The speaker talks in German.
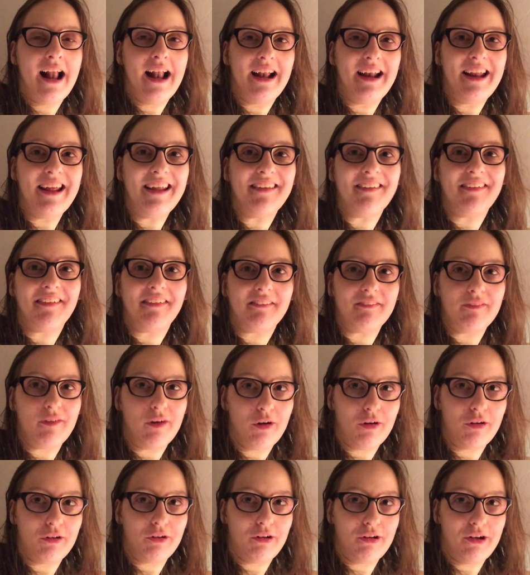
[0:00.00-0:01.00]
letzte
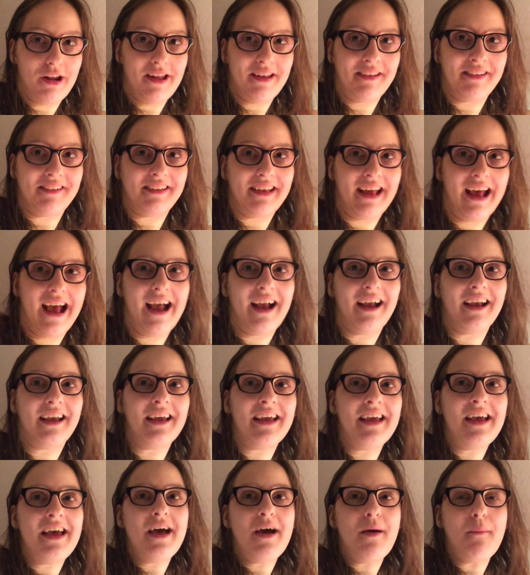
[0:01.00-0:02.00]
Woche Donnerstag
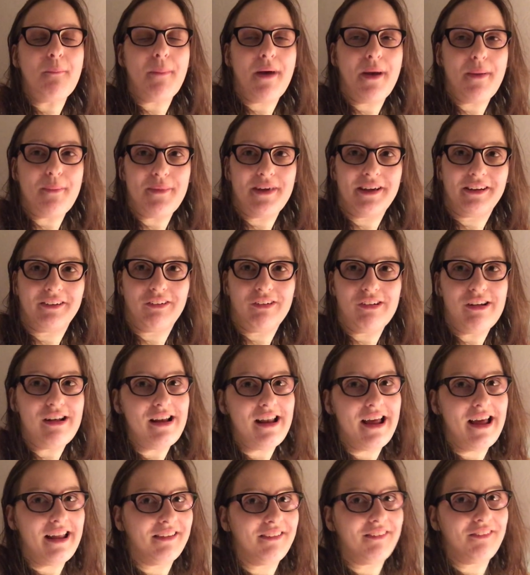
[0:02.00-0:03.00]
bei
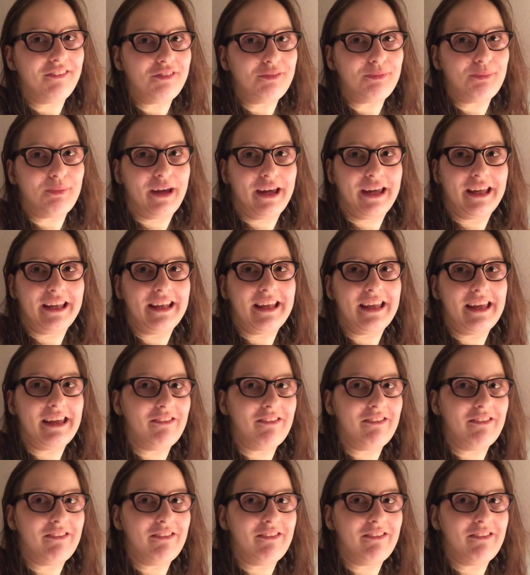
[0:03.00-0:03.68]
McDonald's anzusprechen.